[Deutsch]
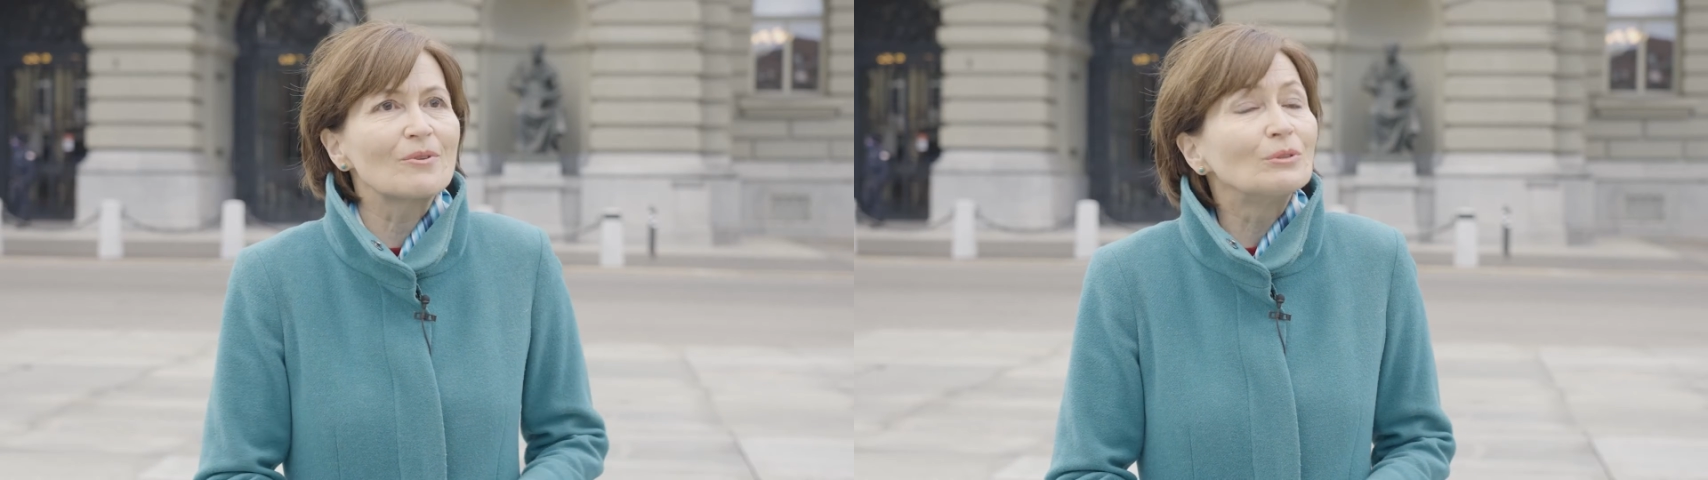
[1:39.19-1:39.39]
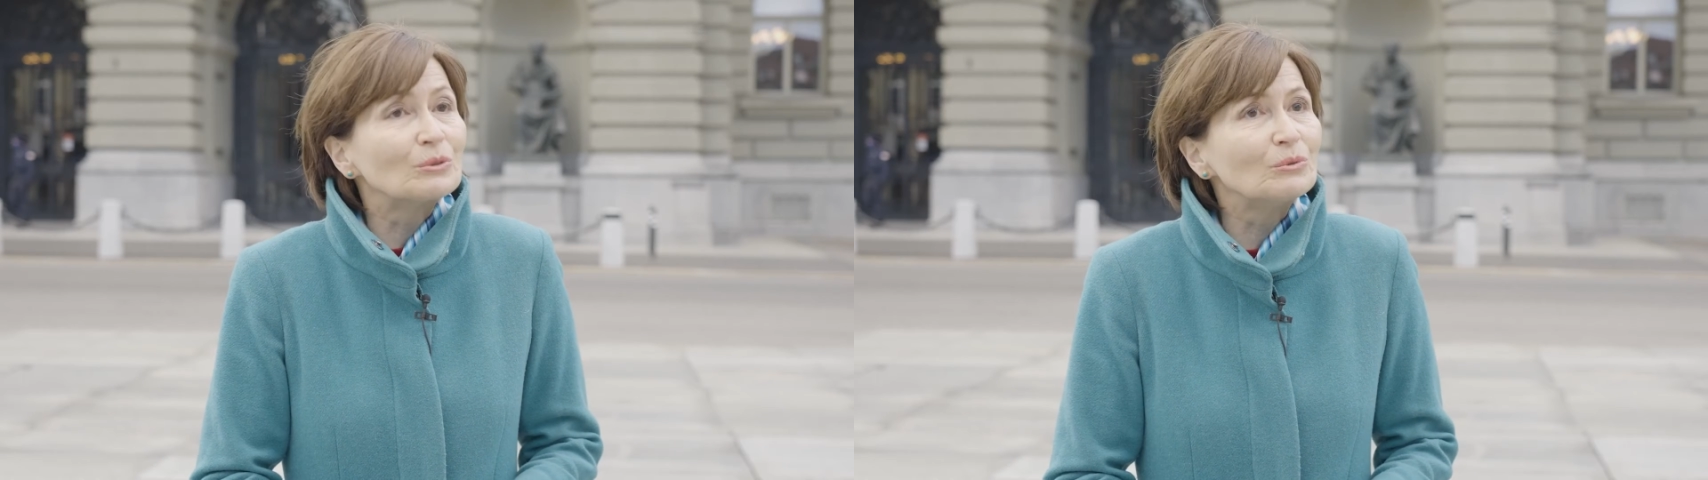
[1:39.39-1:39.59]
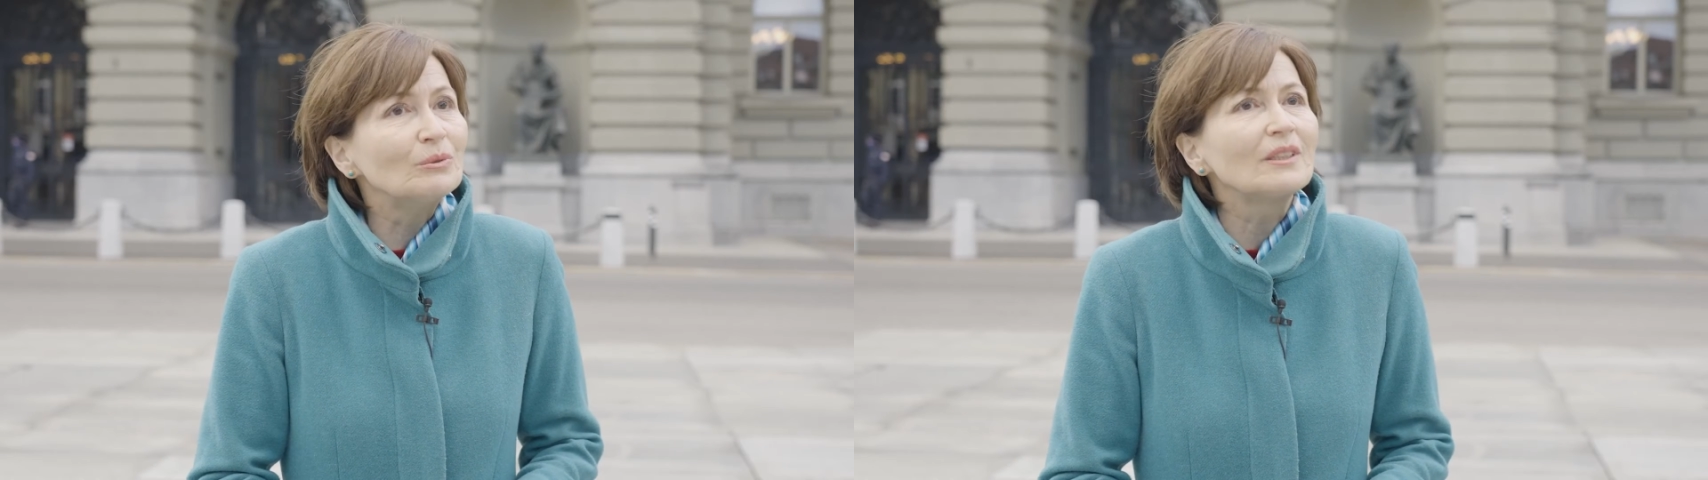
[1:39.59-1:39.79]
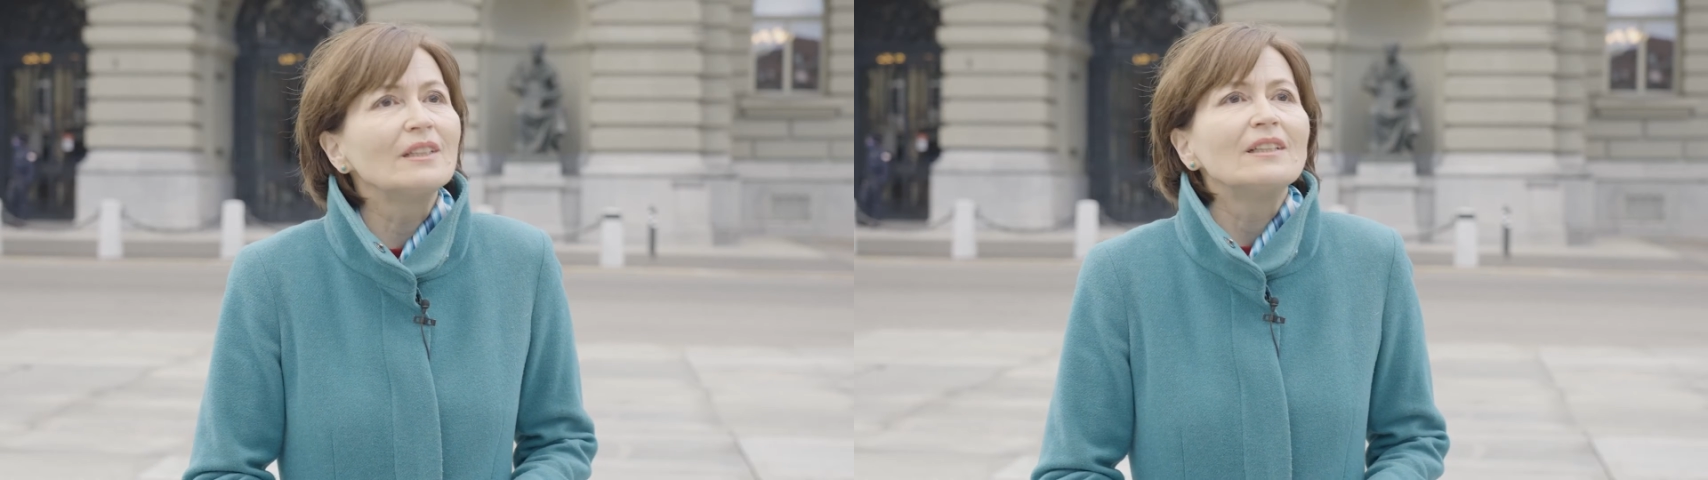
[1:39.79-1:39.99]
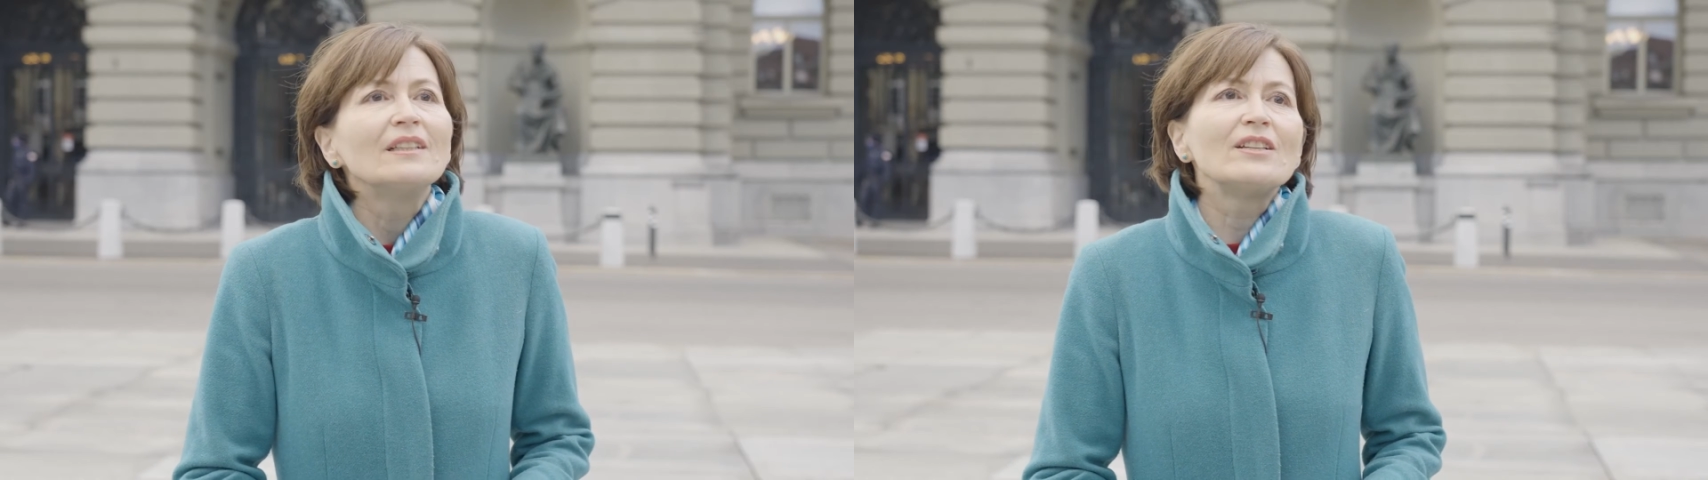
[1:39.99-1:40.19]
Kultur
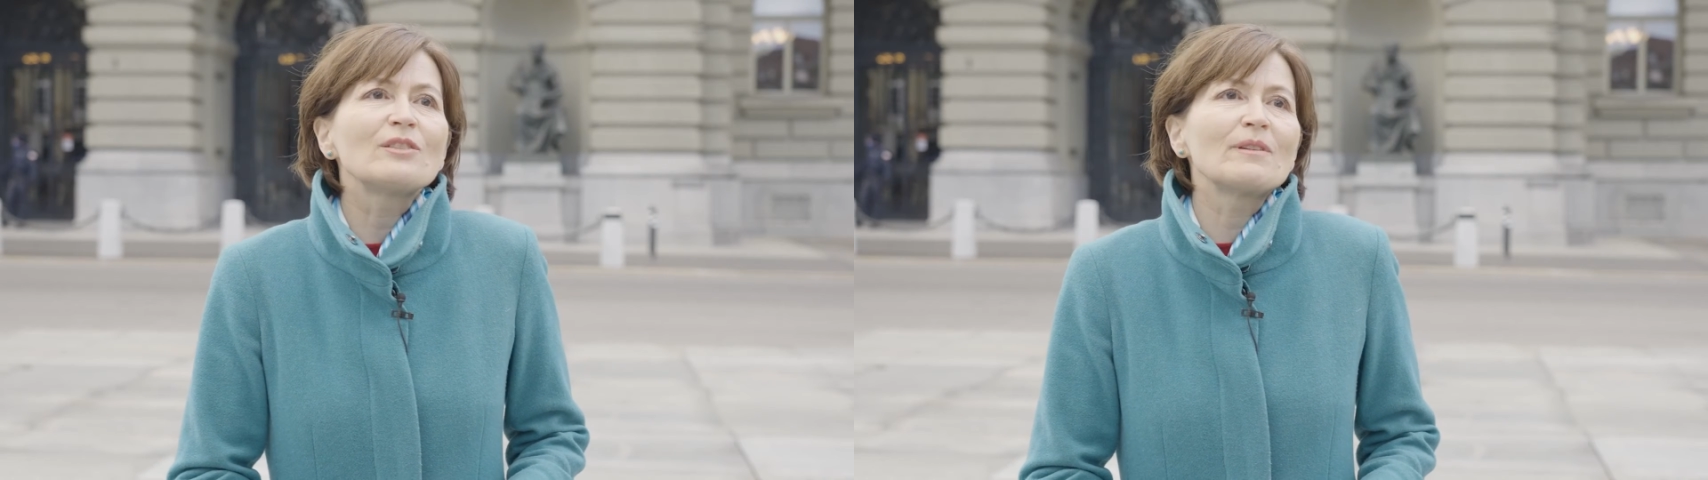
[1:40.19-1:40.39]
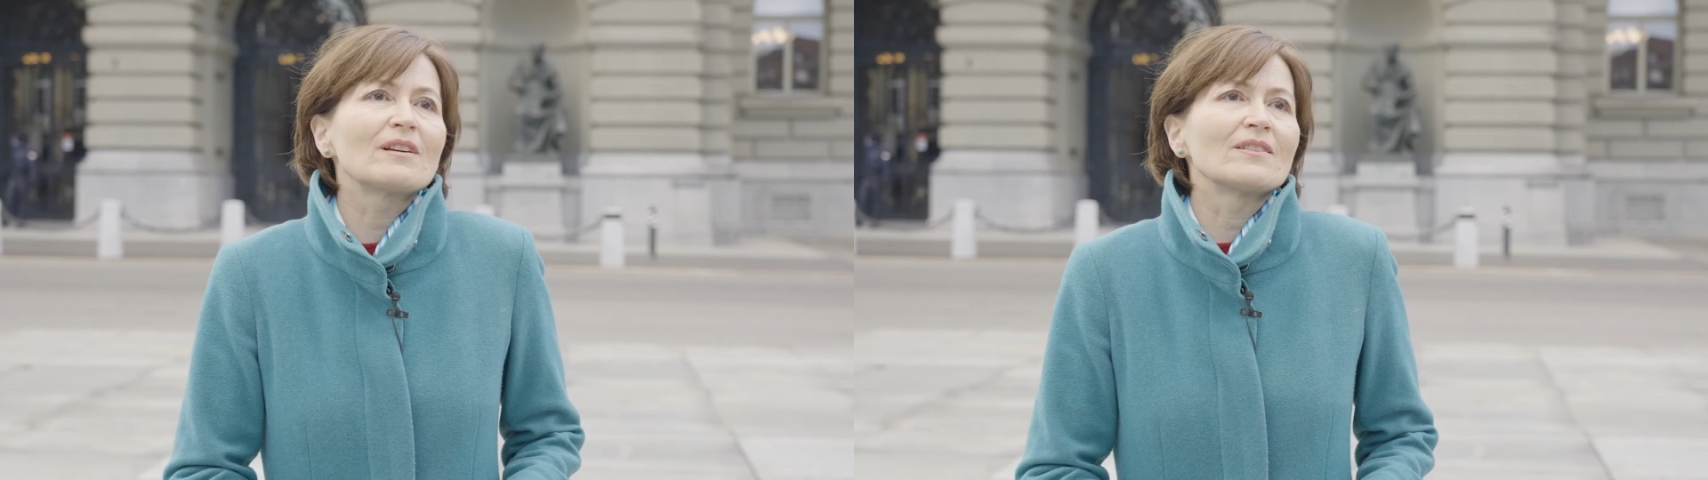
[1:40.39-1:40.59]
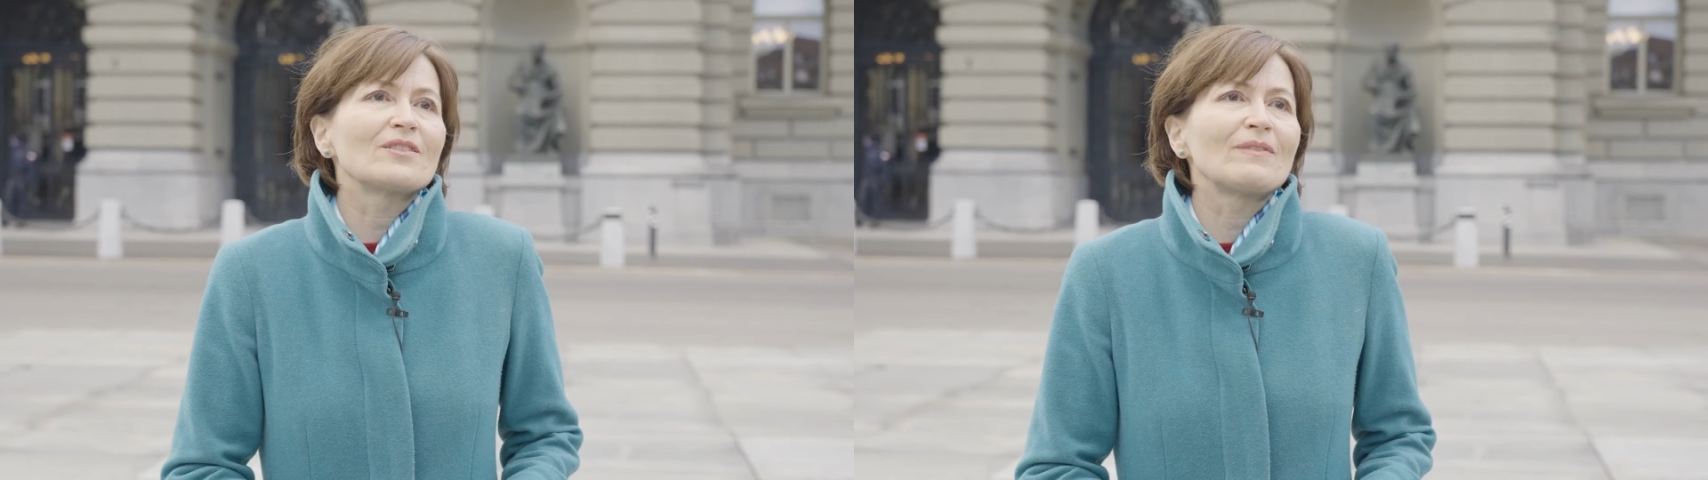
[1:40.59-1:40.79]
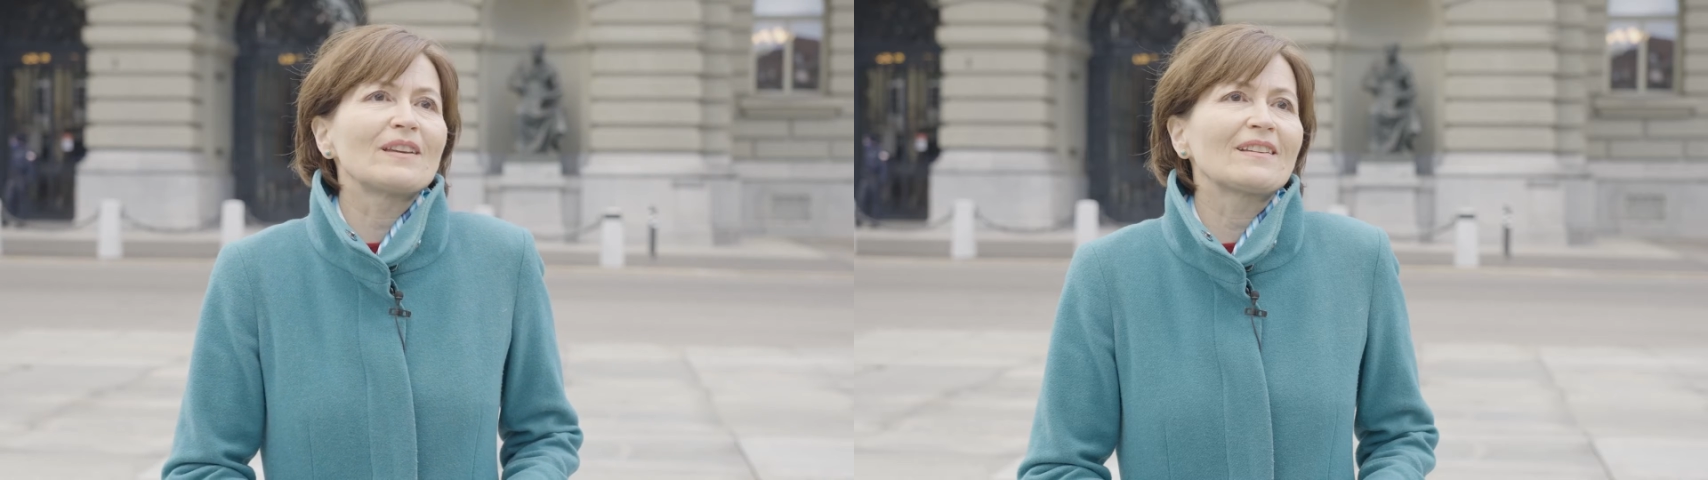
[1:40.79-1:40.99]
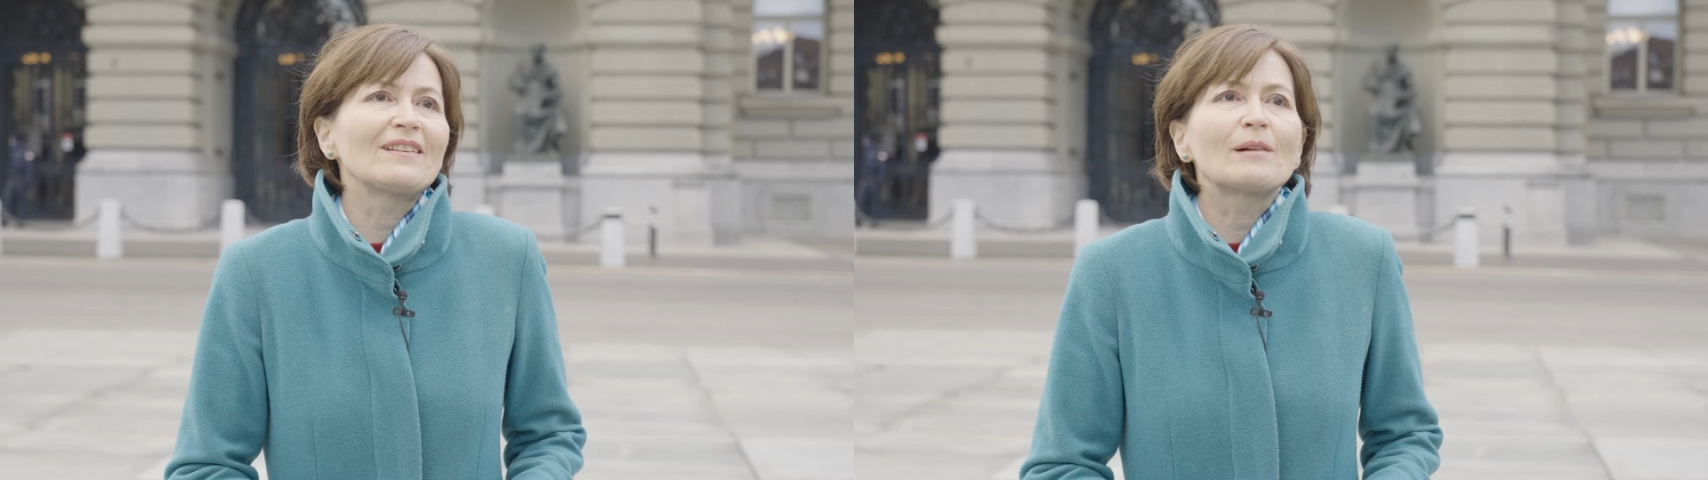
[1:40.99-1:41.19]
ist mir ganz
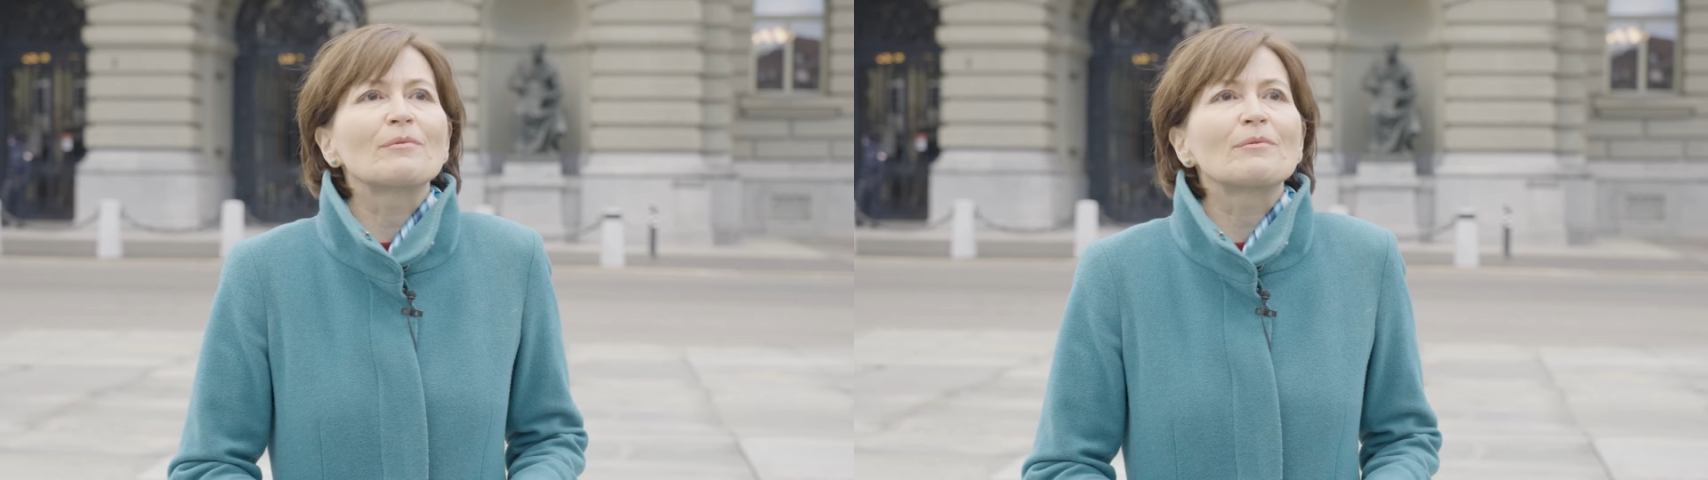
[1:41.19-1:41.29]
wichtig,